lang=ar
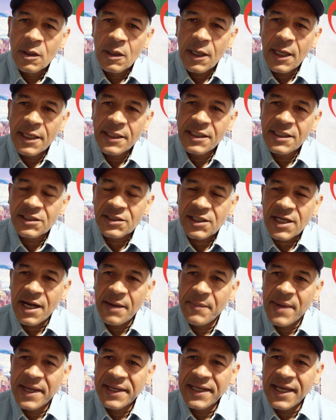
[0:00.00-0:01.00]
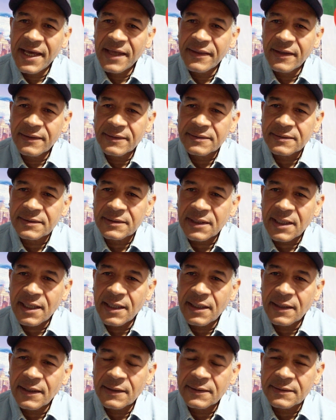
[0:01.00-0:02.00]
أنيس رحماني هذا
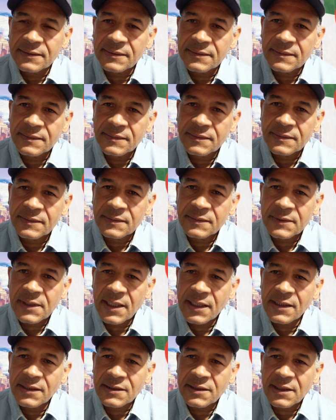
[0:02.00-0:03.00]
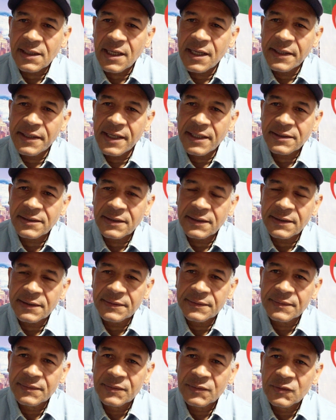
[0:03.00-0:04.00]
رئيس القناة
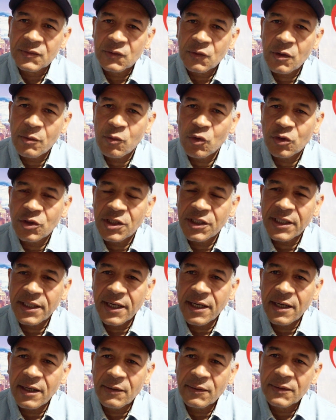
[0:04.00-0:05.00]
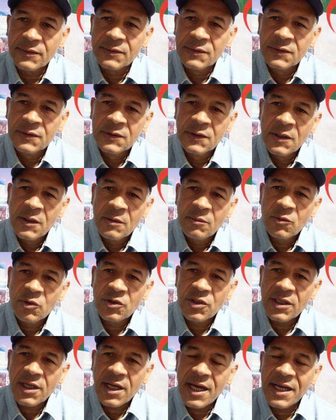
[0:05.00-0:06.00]
ومديرها
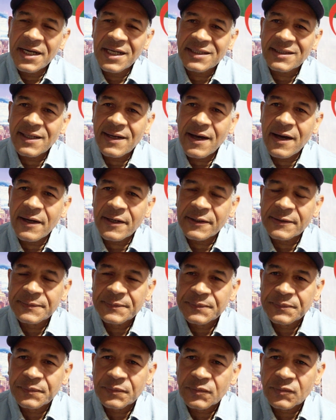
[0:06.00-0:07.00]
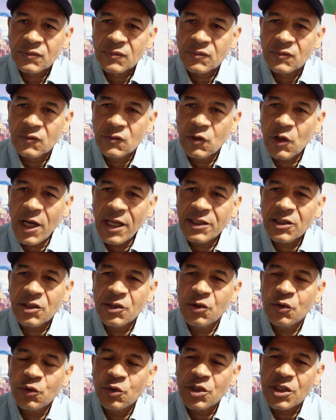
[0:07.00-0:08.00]
مدير قناة العار يعد
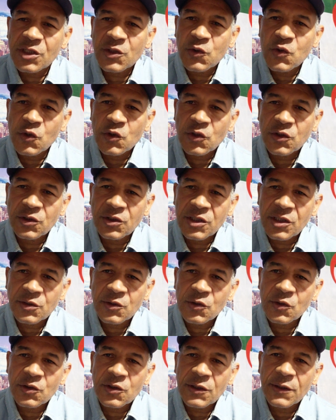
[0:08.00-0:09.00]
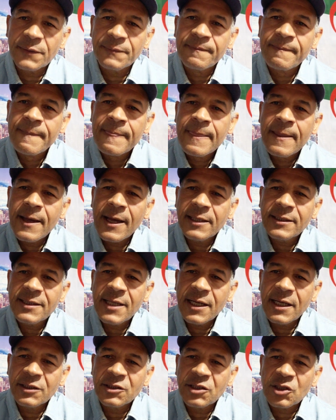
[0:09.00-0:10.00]
أنه جاسوس جاسوس
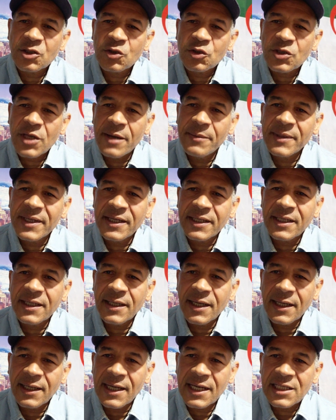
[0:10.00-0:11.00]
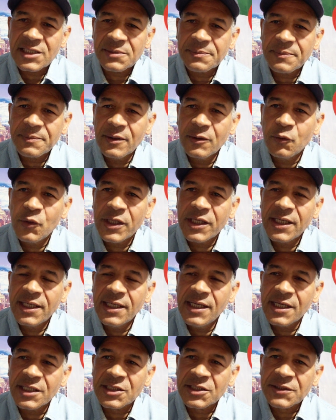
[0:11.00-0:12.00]
حتى جاسوس أمريكي على حسب
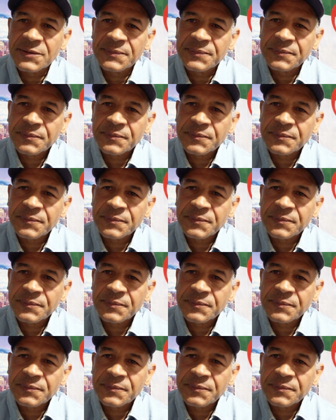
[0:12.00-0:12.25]
ويكيليكس